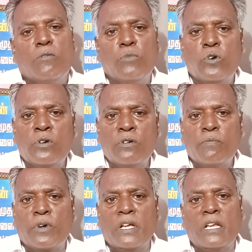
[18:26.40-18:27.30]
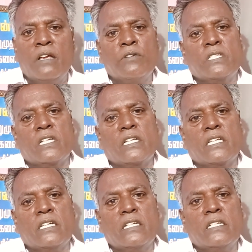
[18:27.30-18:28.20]
மூணு பிள்ளைங்களையும்
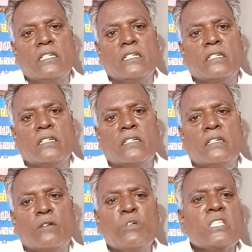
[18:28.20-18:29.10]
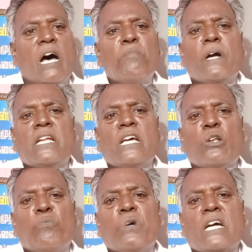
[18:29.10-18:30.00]
வச்சுக்கிட்டு நம்ம சாப்பாட்டுக்கே
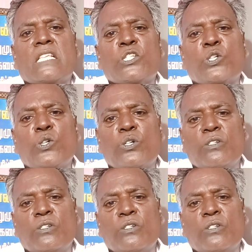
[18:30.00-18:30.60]
ரொம்ப கஷ்டம்